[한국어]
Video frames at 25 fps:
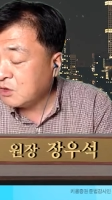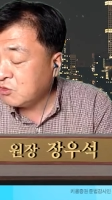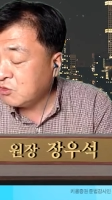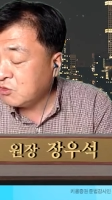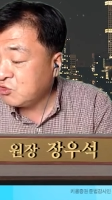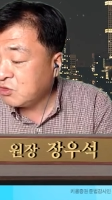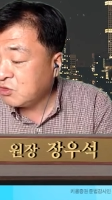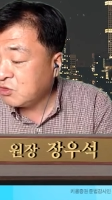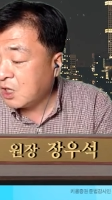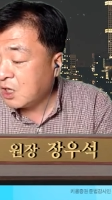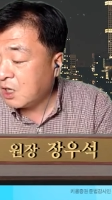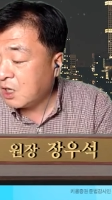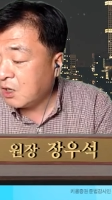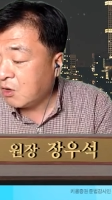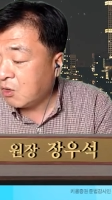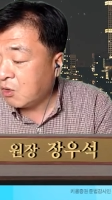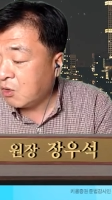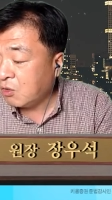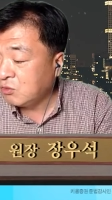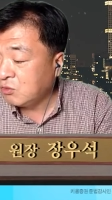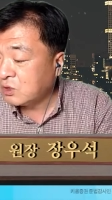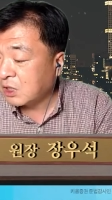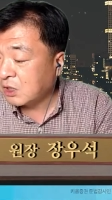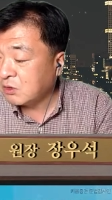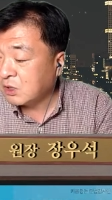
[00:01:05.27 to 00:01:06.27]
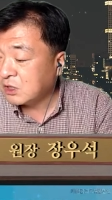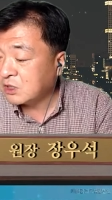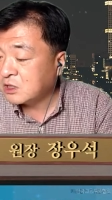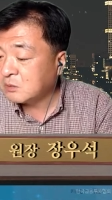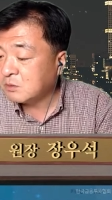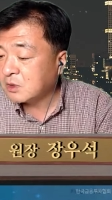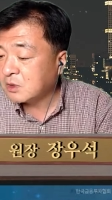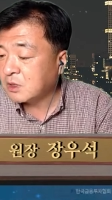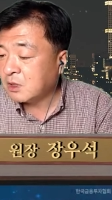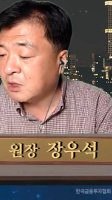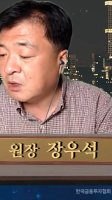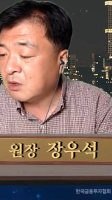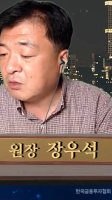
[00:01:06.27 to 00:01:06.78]
휴가
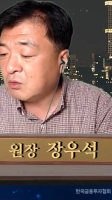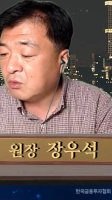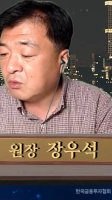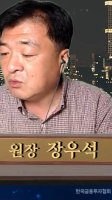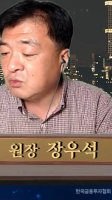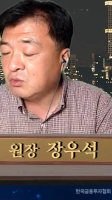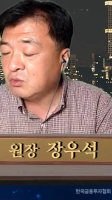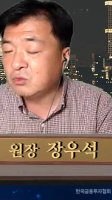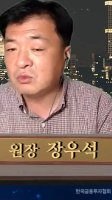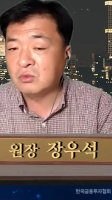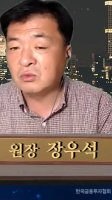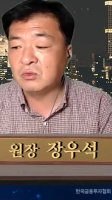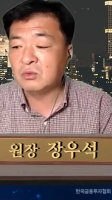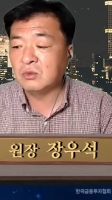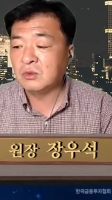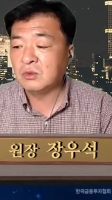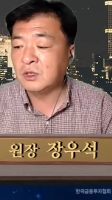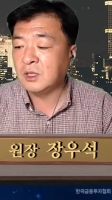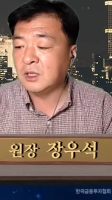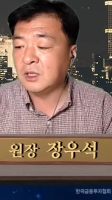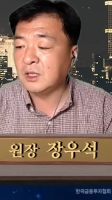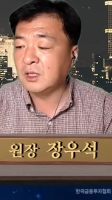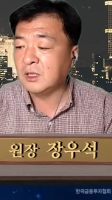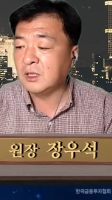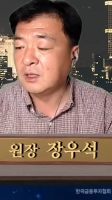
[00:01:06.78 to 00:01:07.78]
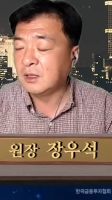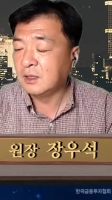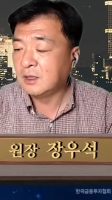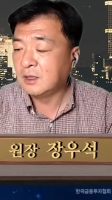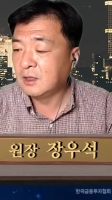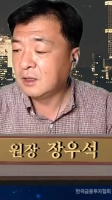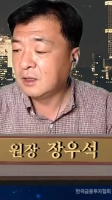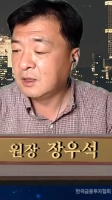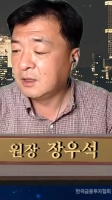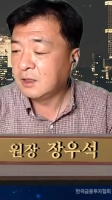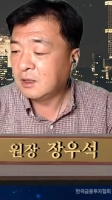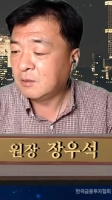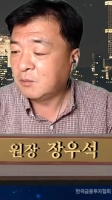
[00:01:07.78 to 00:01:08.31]
다녀왔습니까? 어유, 예.
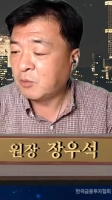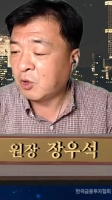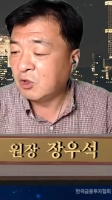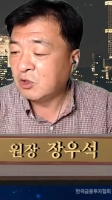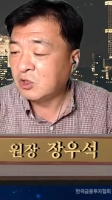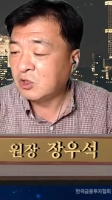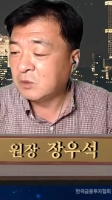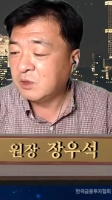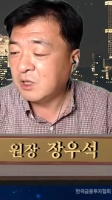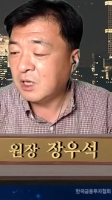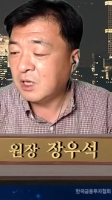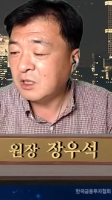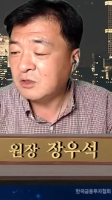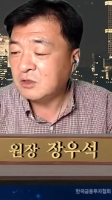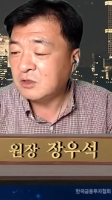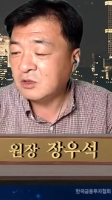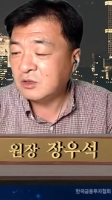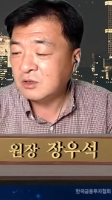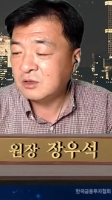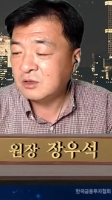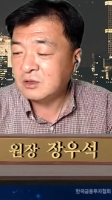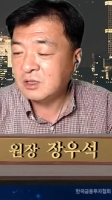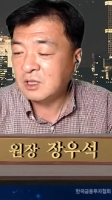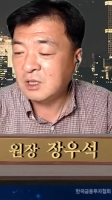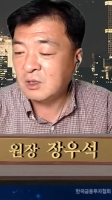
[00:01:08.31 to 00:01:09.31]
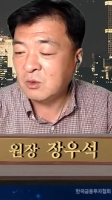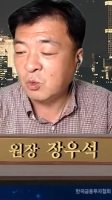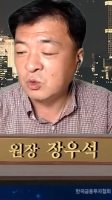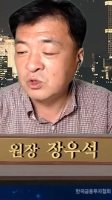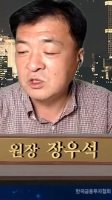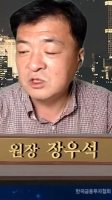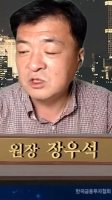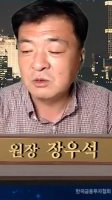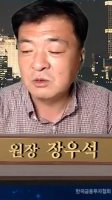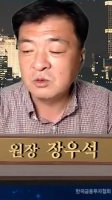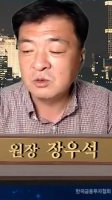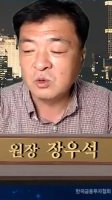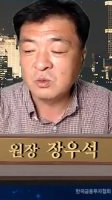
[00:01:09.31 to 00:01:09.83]
벌금이라뇨. 네, 오신
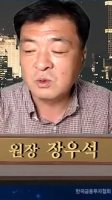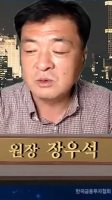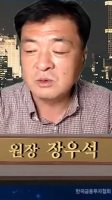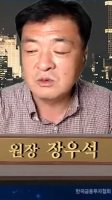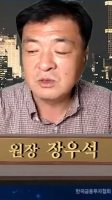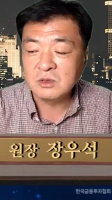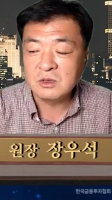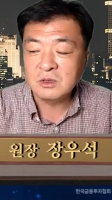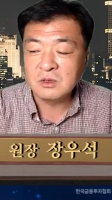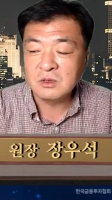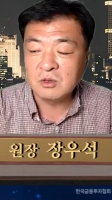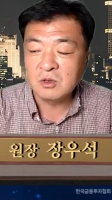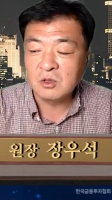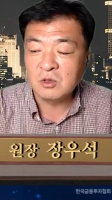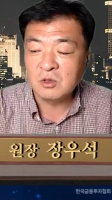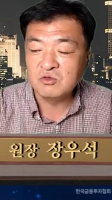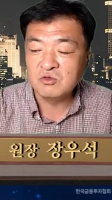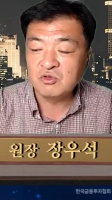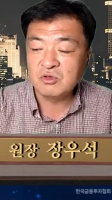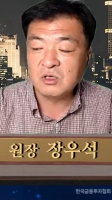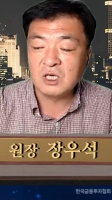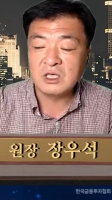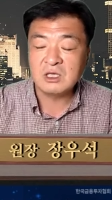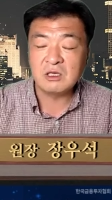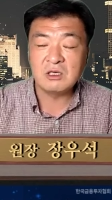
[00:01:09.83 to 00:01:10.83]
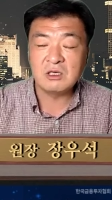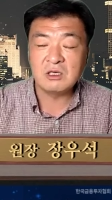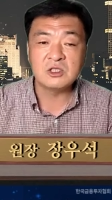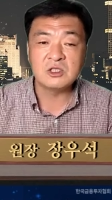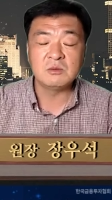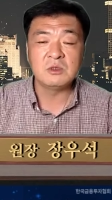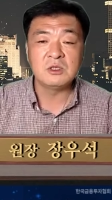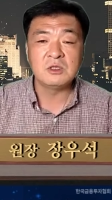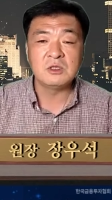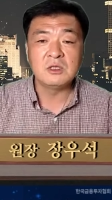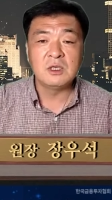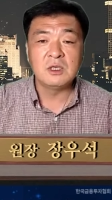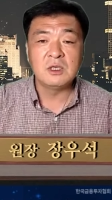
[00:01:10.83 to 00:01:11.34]
것도 고맙죠. 휴가
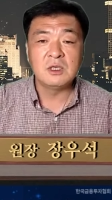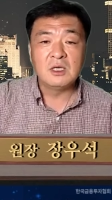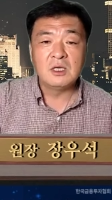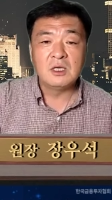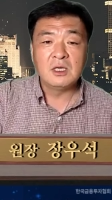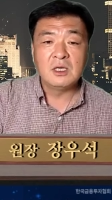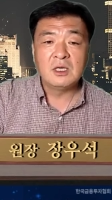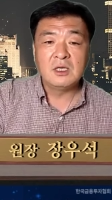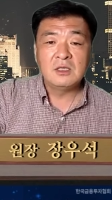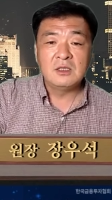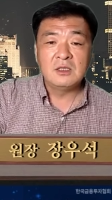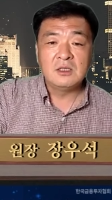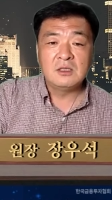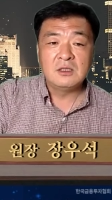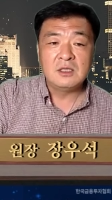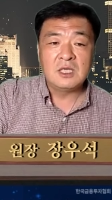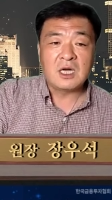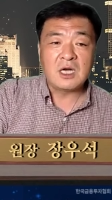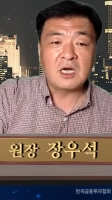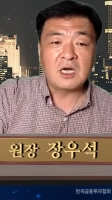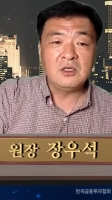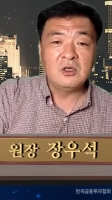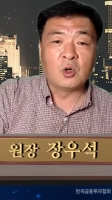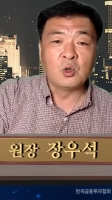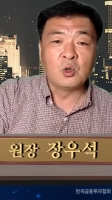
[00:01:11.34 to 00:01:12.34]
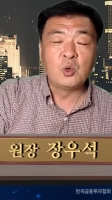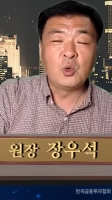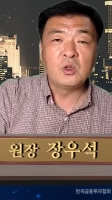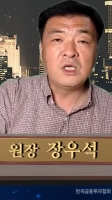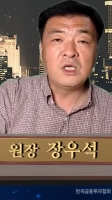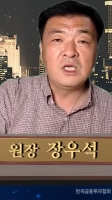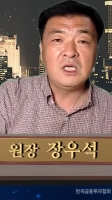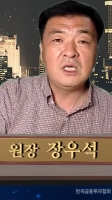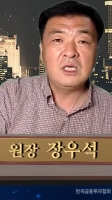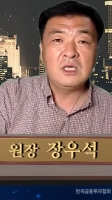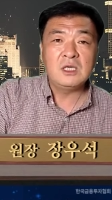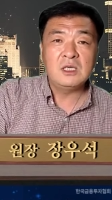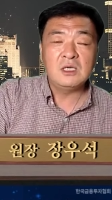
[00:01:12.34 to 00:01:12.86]
다녔으면 약간
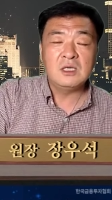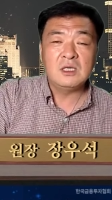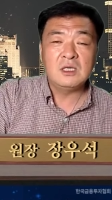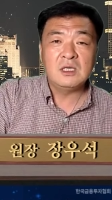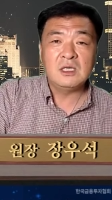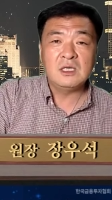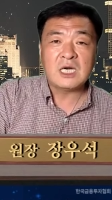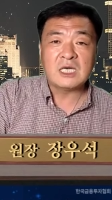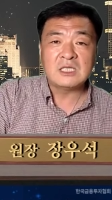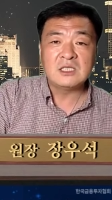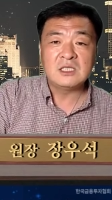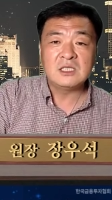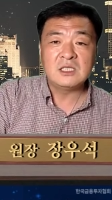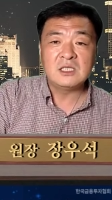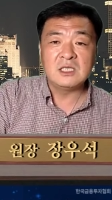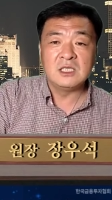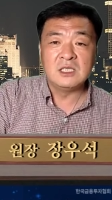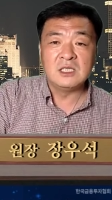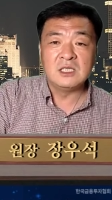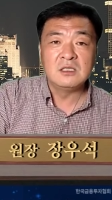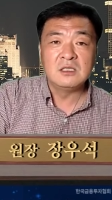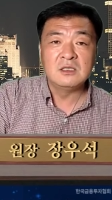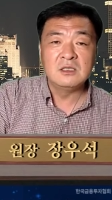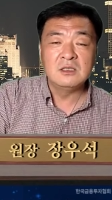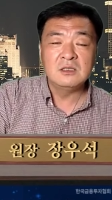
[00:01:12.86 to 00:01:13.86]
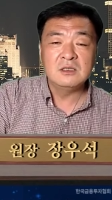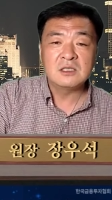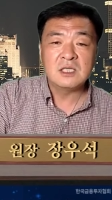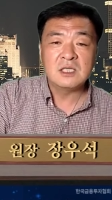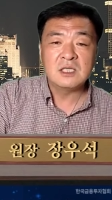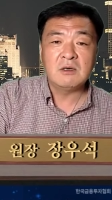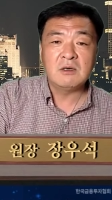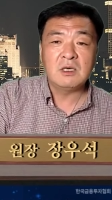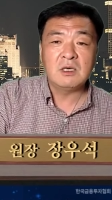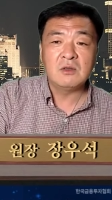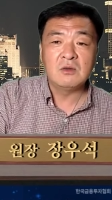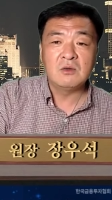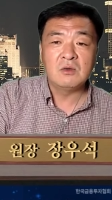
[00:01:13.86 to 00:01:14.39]
여독이, 예, 아직 있는
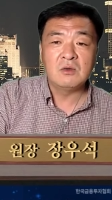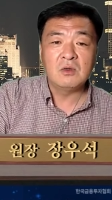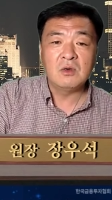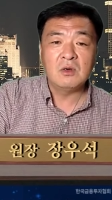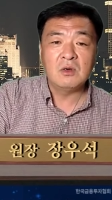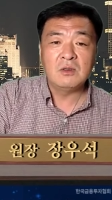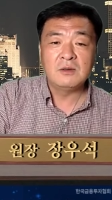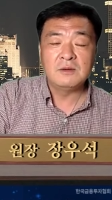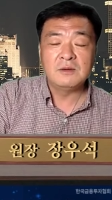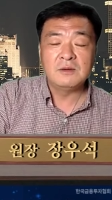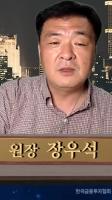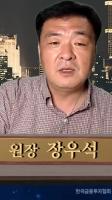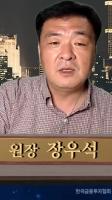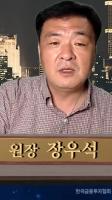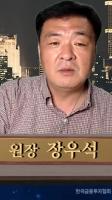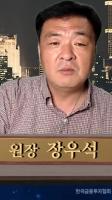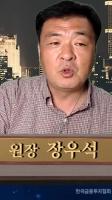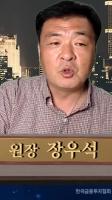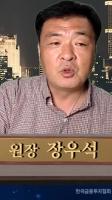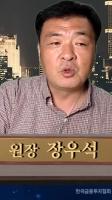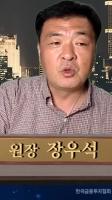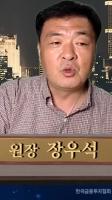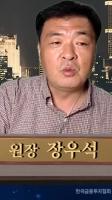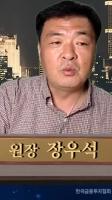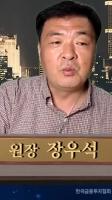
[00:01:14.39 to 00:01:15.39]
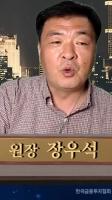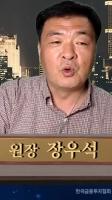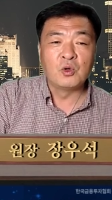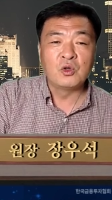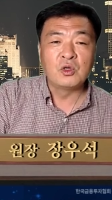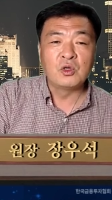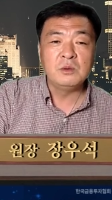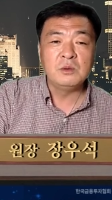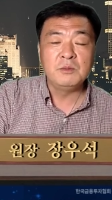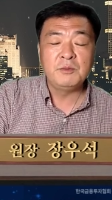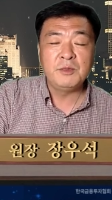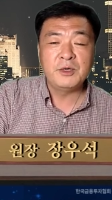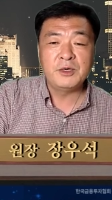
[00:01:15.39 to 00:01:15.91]
상황이고, 보통
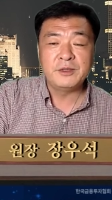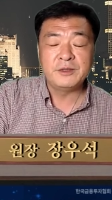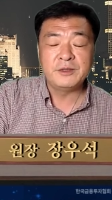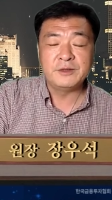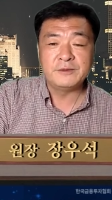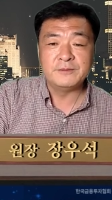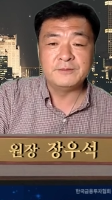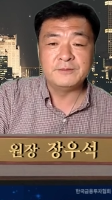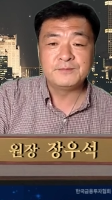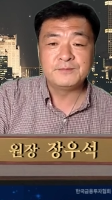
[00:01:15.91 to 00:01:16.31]
보름이면